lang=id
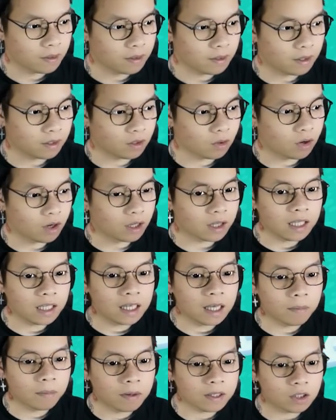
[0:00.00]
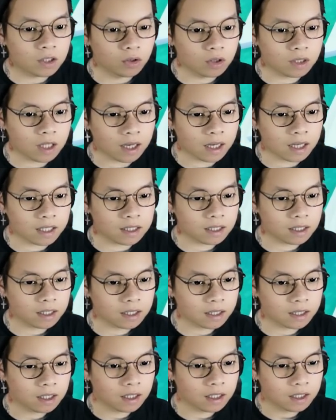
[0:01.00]
ya, udah 13 juta guys
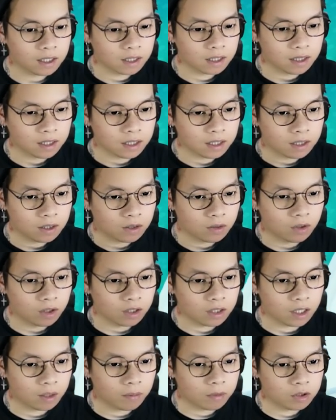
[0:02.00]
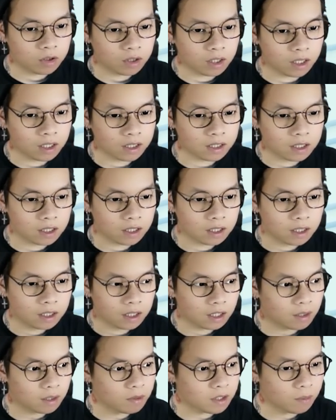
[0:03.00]
udah 13 juta guys
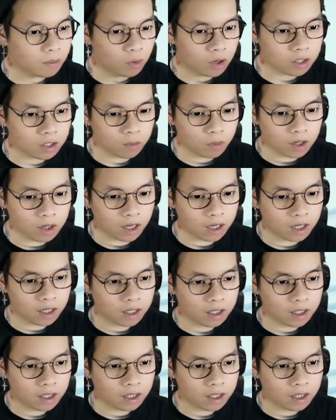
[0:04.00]
itu bisa buka semua nggak